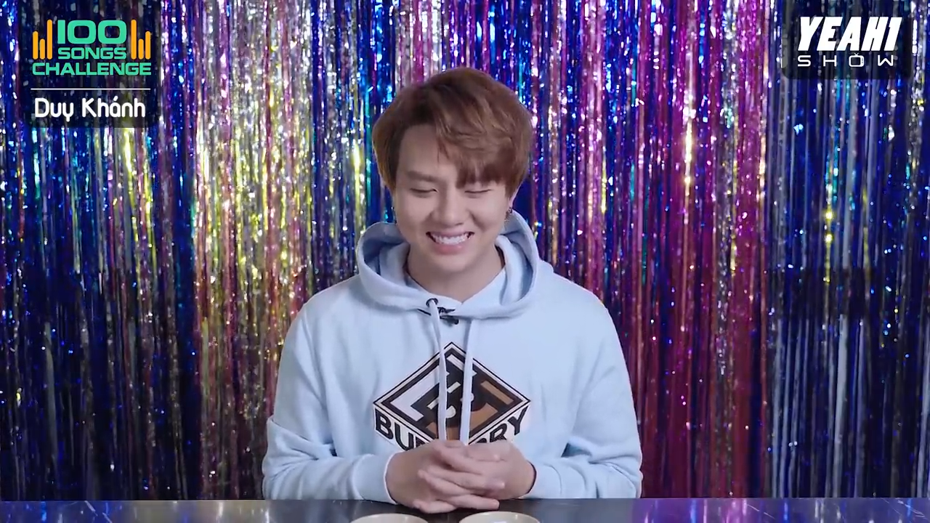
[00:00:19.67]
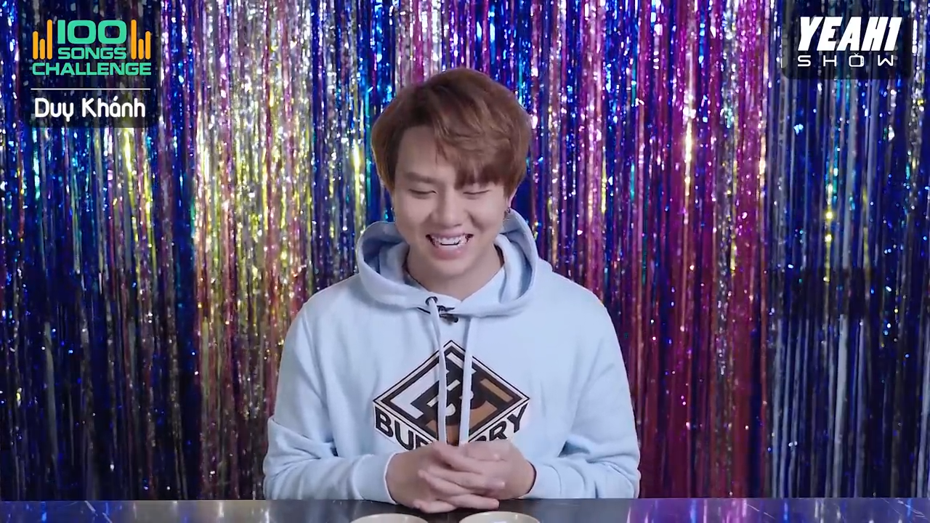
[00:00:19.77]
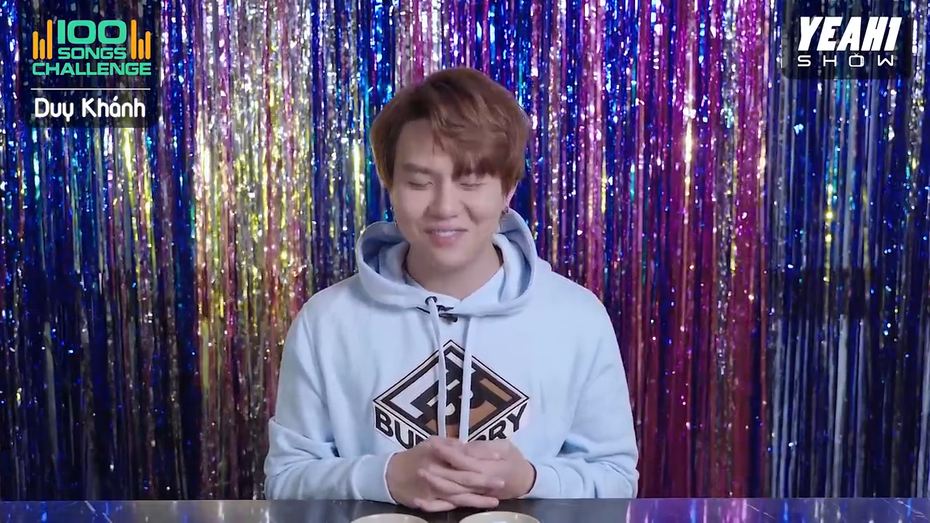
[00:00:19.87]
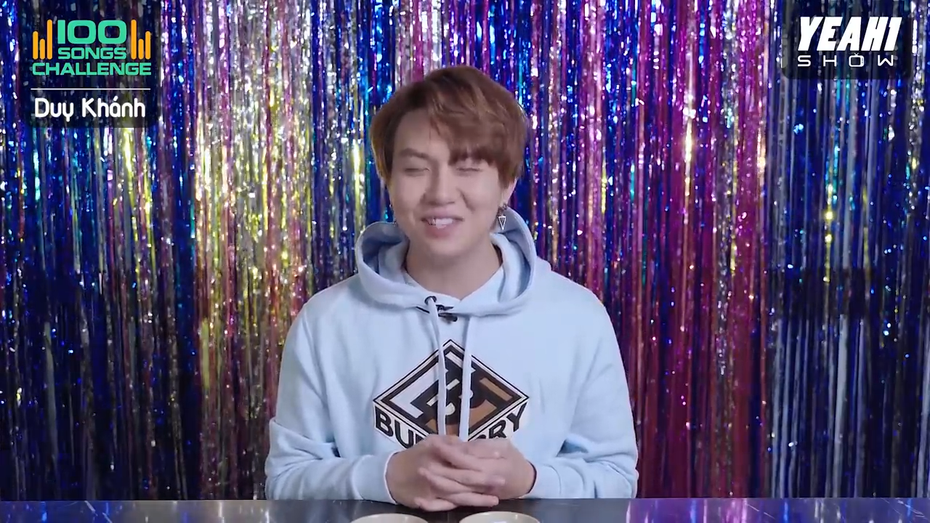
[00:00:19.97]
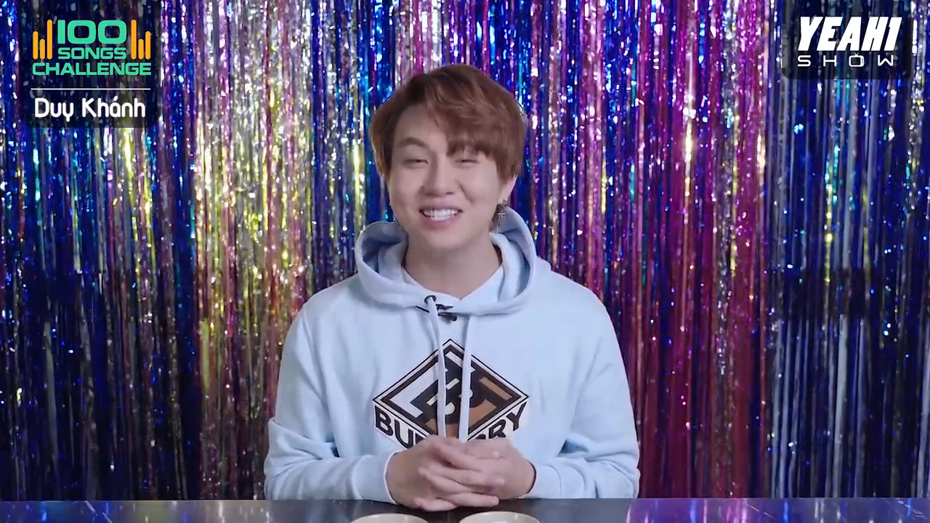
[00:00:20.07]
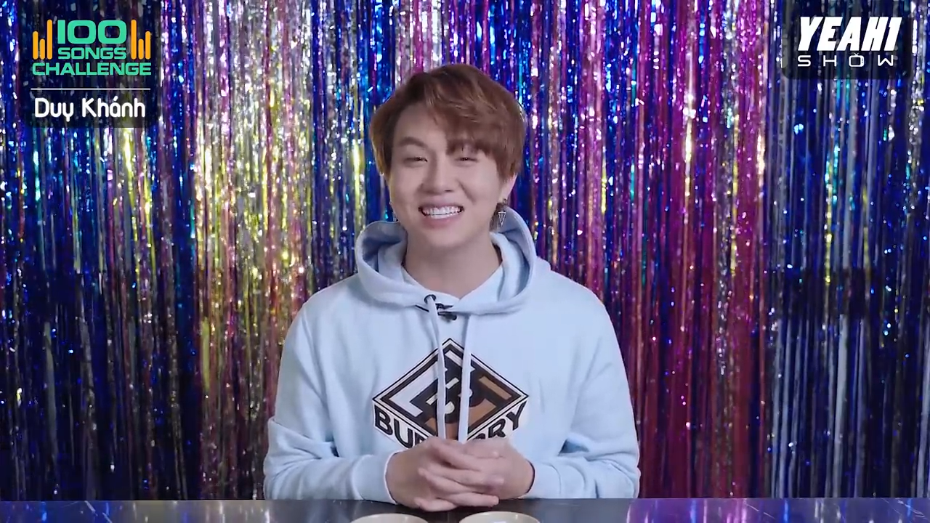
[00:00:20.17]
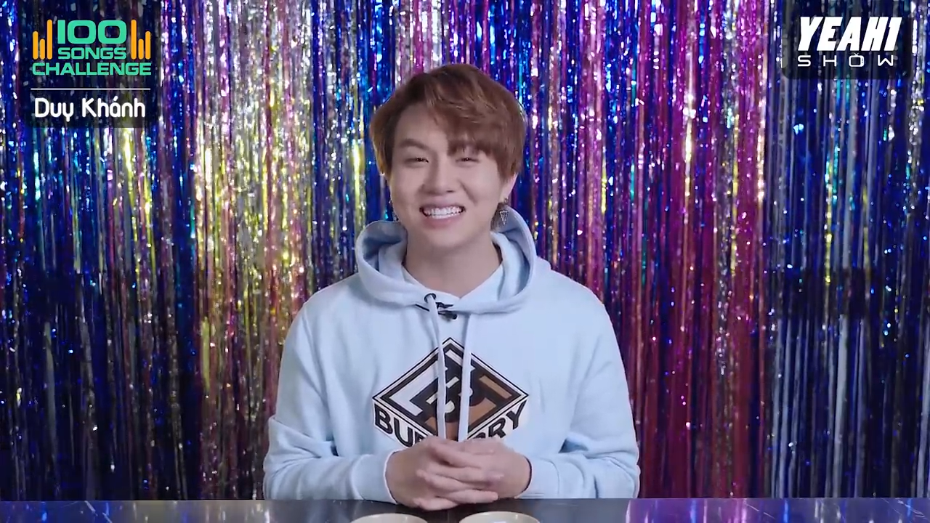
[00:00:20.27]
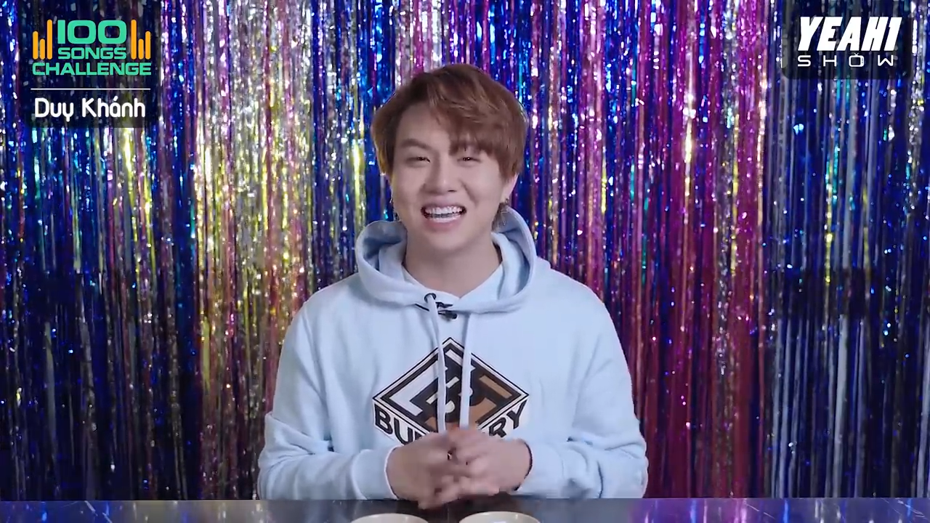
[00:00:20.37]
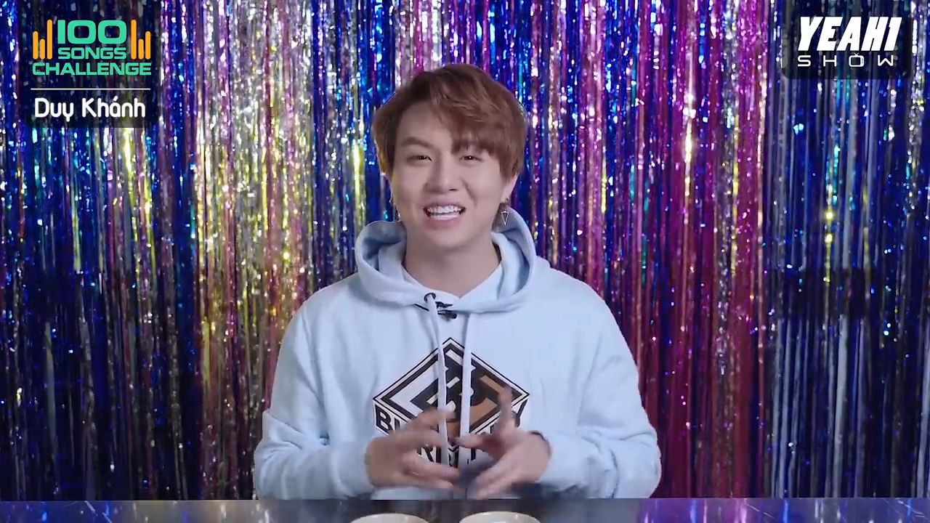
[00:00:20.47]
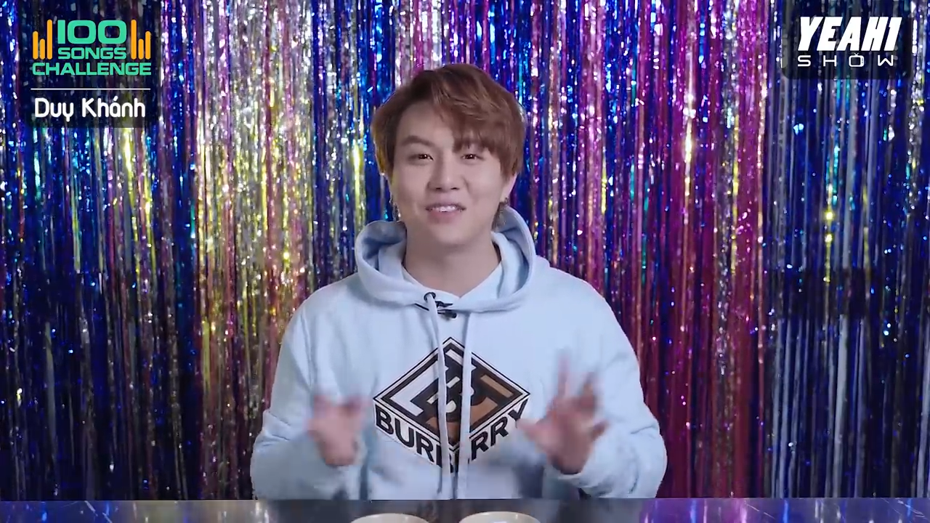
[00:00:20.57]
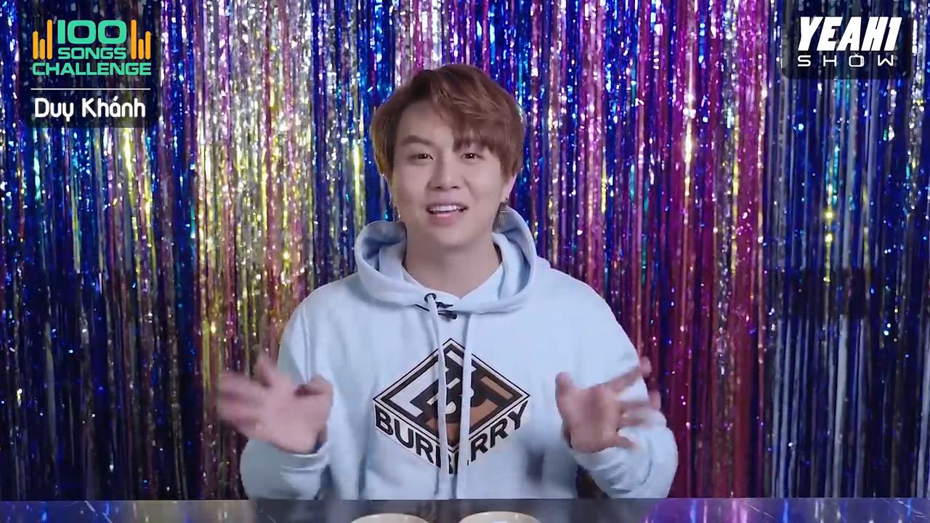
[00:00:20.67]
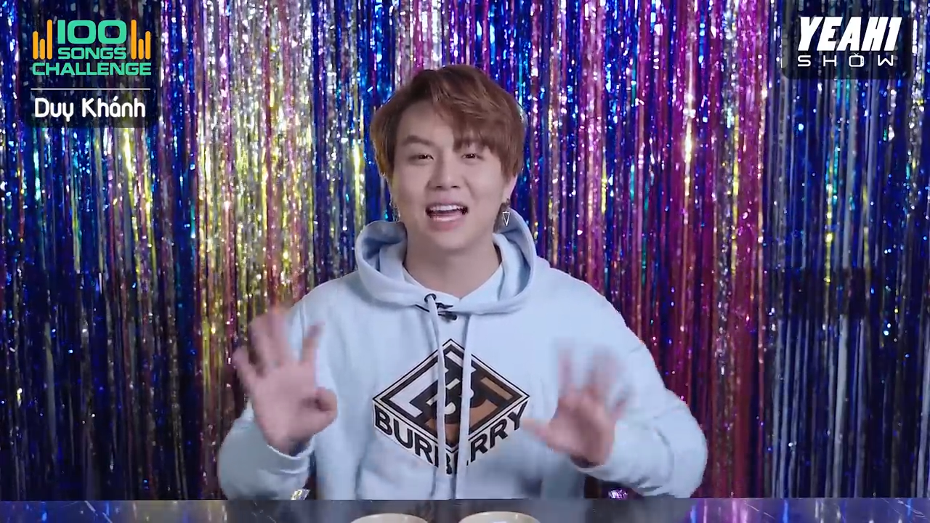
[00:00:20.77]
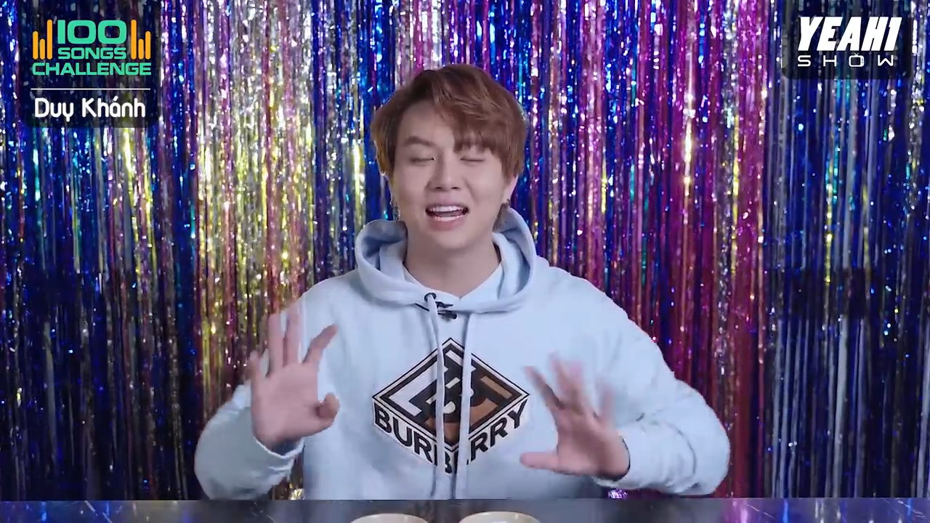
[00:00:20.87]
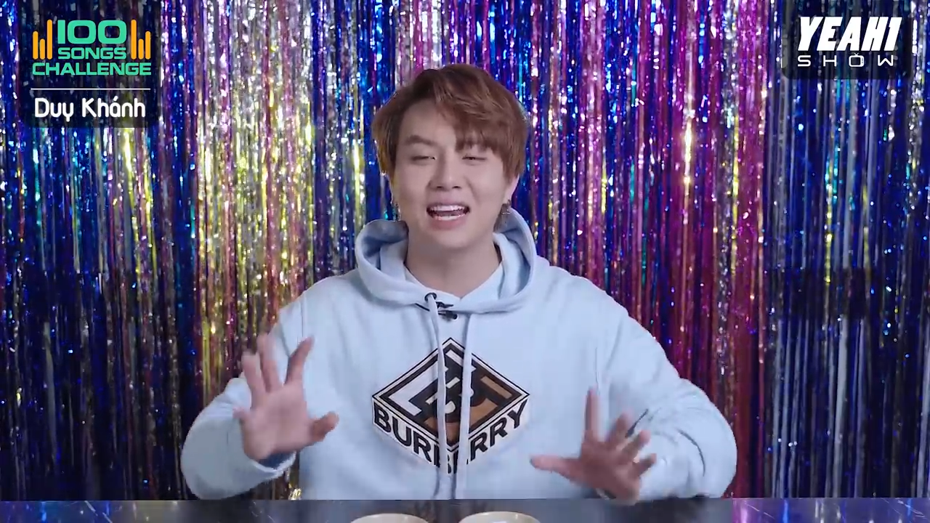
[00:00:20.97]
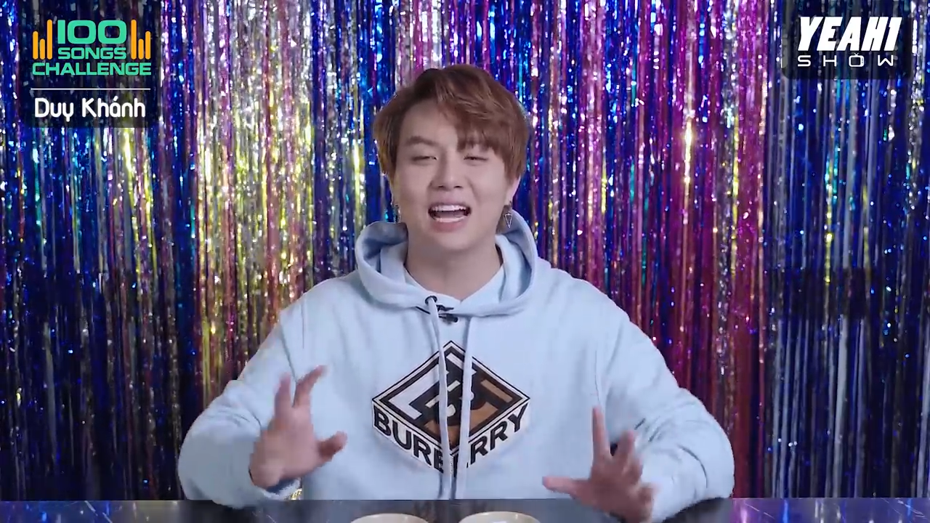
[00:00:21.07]
đến với chương trình này tại vì
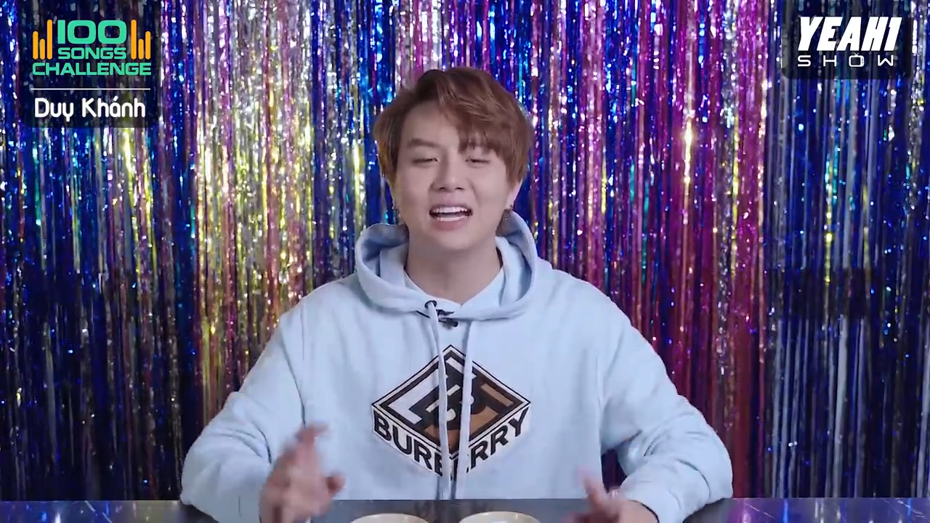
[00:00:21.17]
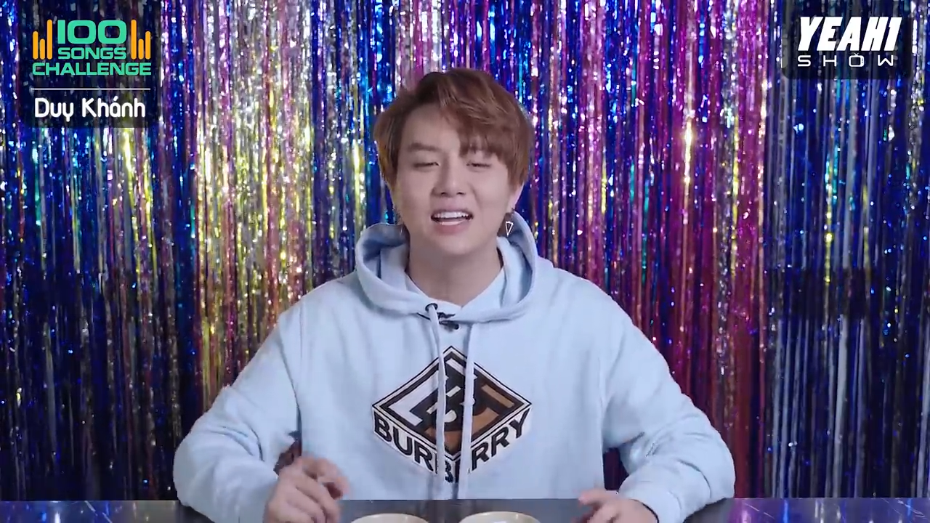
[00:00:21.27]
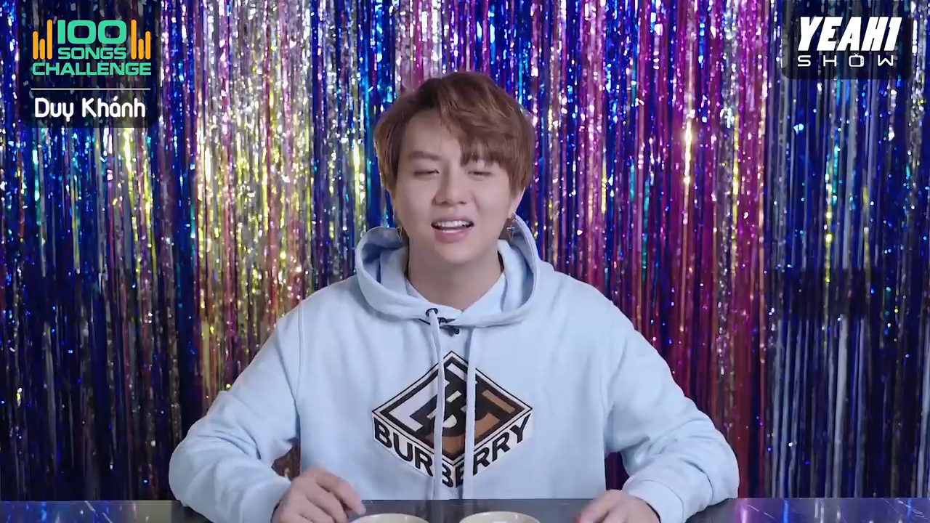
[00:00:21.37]
khánh là